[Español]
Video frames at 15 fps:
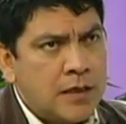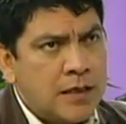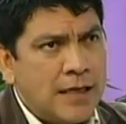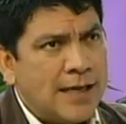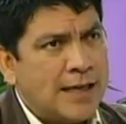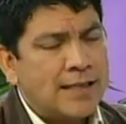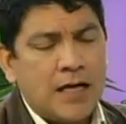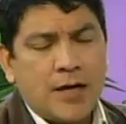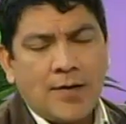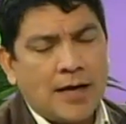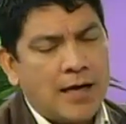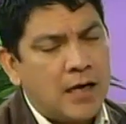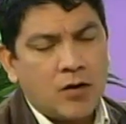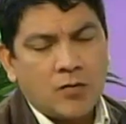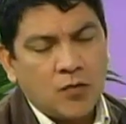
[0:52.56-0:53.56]
es que
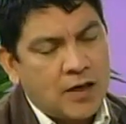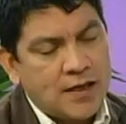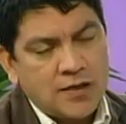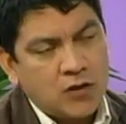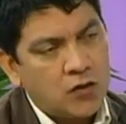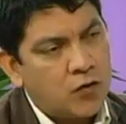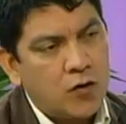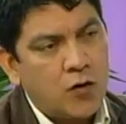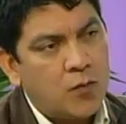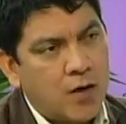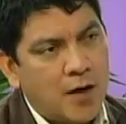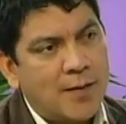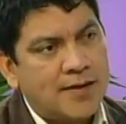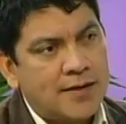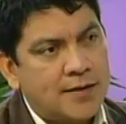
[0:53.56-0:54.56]
trabaja, como casi todos los
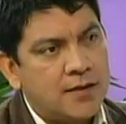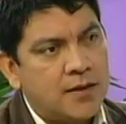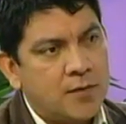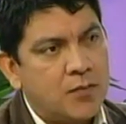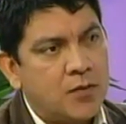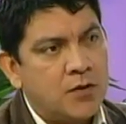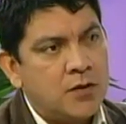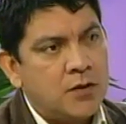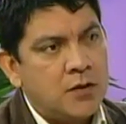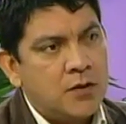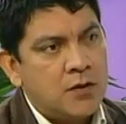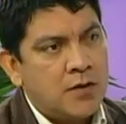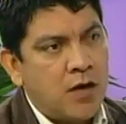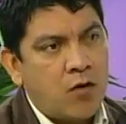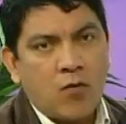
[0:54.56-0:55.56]
programas de este tipo,
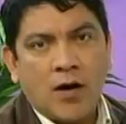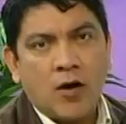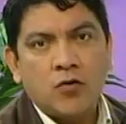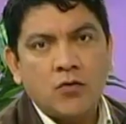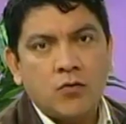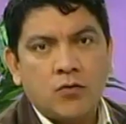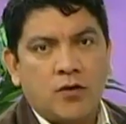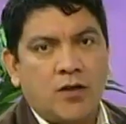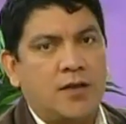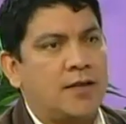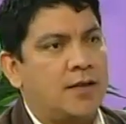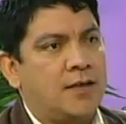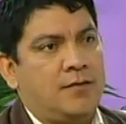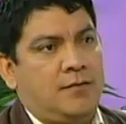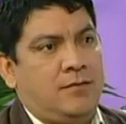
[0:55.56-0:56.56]
la escuela
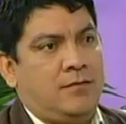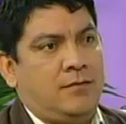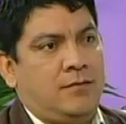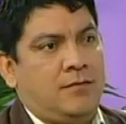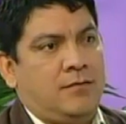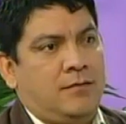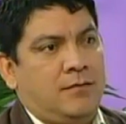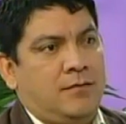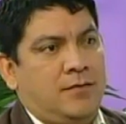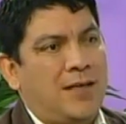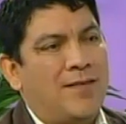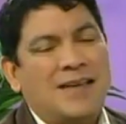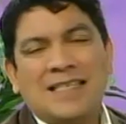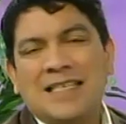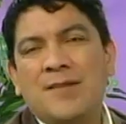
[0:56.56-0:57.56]
conductista. O sea,
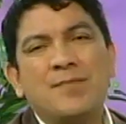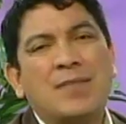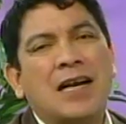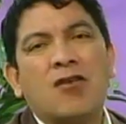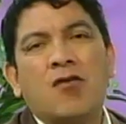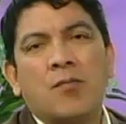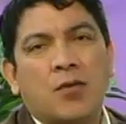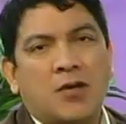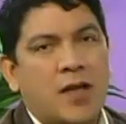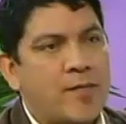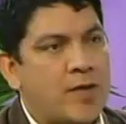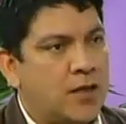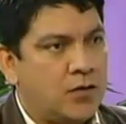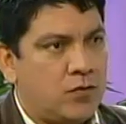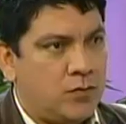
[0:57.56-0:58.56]
va siempre al
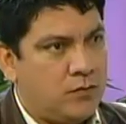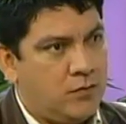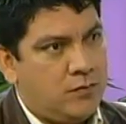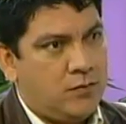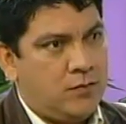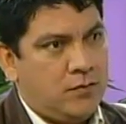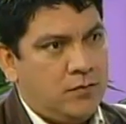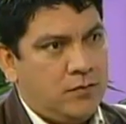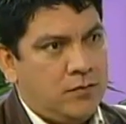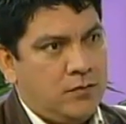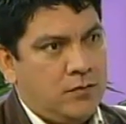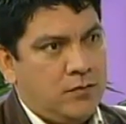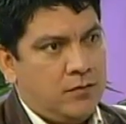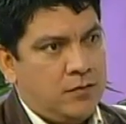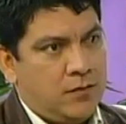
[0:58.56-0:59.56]
comportamiento.
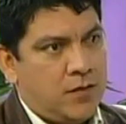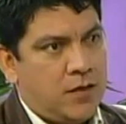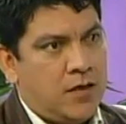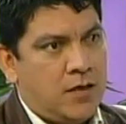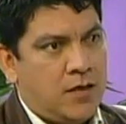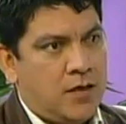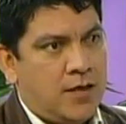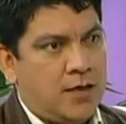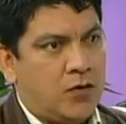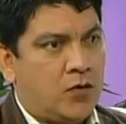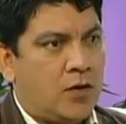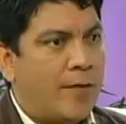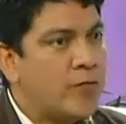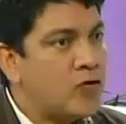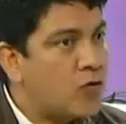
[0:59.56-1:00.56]
¿sí? y esto
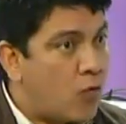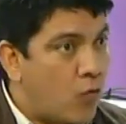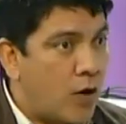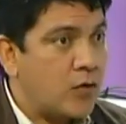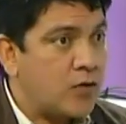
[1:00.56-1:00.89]
da mucho juego